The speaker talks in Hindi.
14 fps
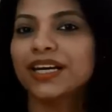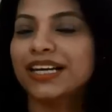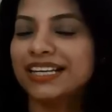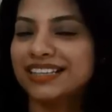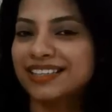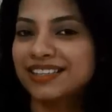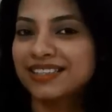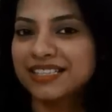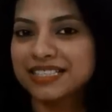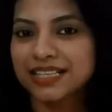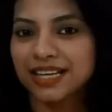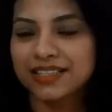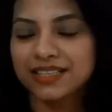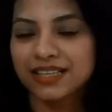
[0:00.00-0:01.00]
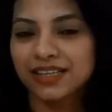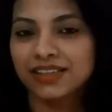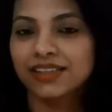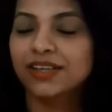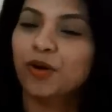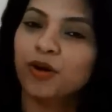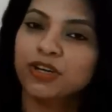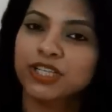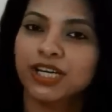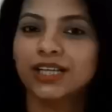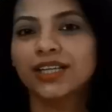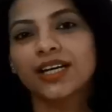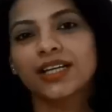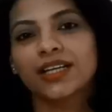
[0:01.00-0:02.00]
इंटीरियर डिज़ाइन से रिलेटेड और
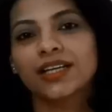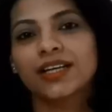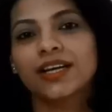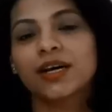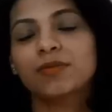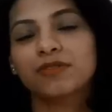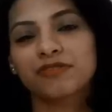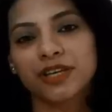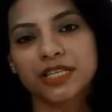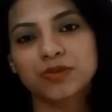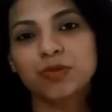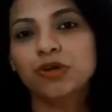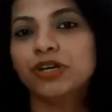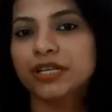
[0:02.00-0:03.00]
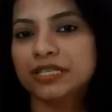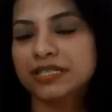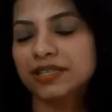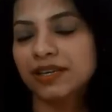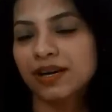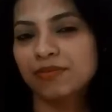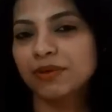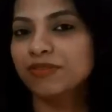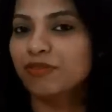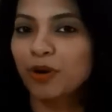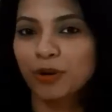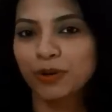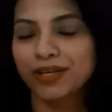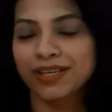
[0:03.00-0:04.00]
जानकारी के लिए हमें फेसबुक और इंस्टाग्राम पर
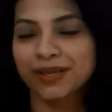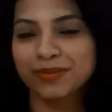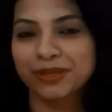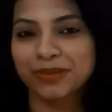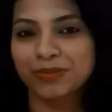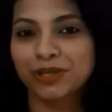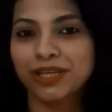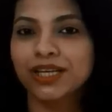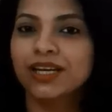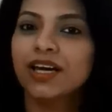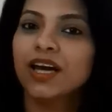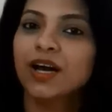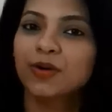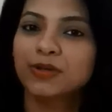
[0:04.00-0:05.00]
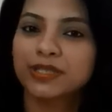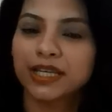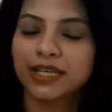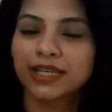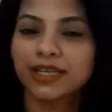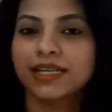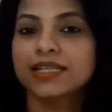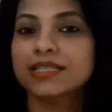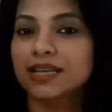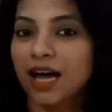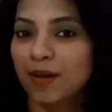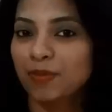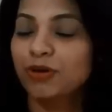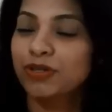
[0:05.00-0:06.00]
फॉलो करना मत भूलिए उसके डिटेल्स
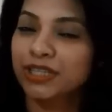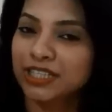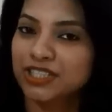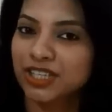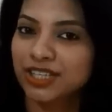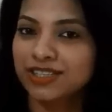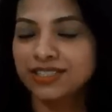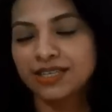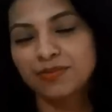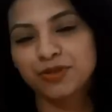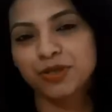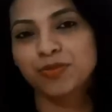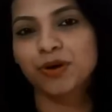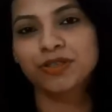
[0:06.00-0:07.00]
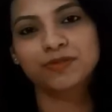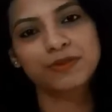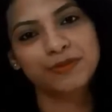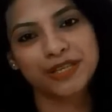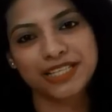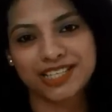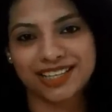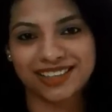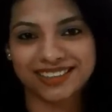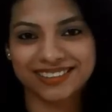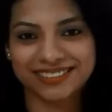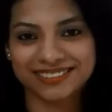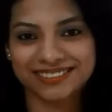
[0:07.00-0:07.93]
आपको नीचे डिस्क्रिप्शन बॉक्स में मिल जाएंगे